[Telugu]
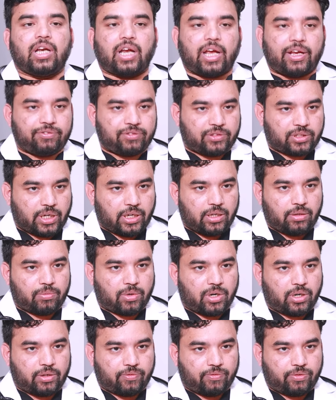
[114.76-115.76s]
లైఫ్ స్టైల్
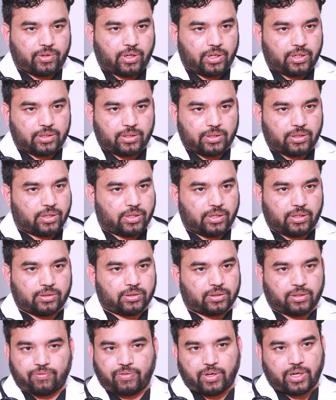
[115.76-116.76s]
మాడిఫికేషన్
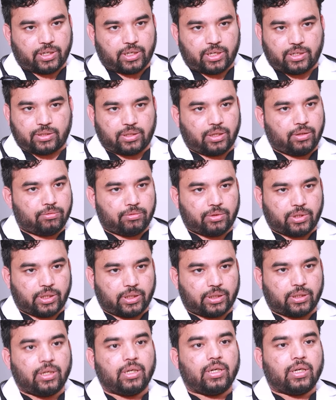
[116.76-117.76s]
రిస్క్ ఫ్యాక్టర్స్ అని
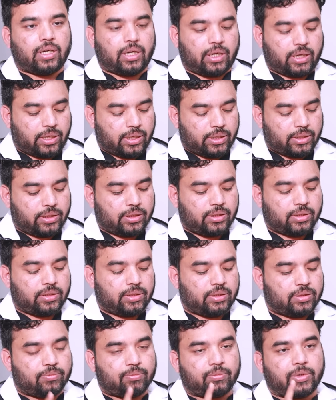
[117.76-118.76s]
ఉంటాయి hmm. అక్కడ
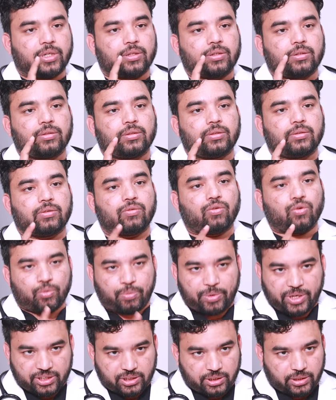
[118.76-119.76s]
మనకు
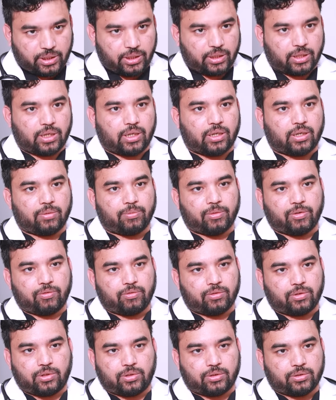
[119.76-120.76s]
ఒబేసిటీ కారణం
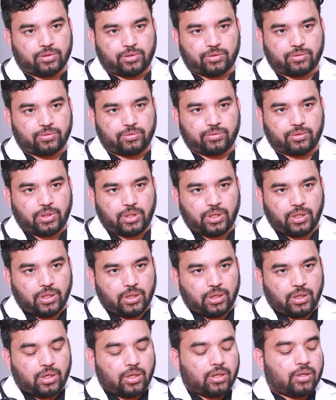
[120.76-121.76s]
అవి ఉండొచ్చు
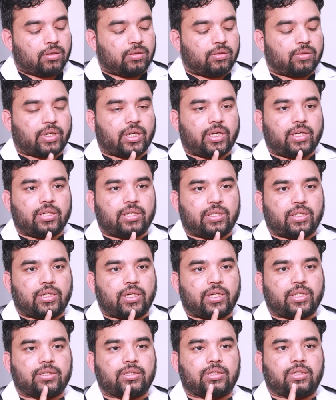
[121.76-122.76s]
ఓకే
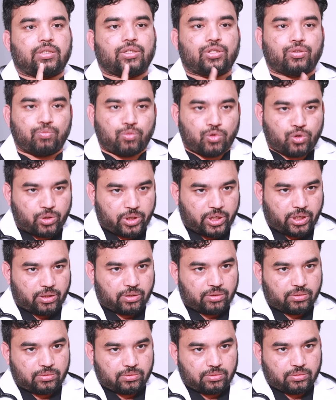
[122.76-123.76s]
నెక్స్ట్
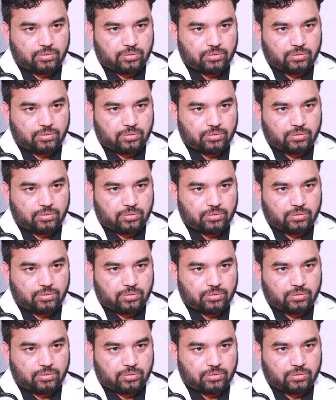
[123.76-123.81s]
స్మోకింగ్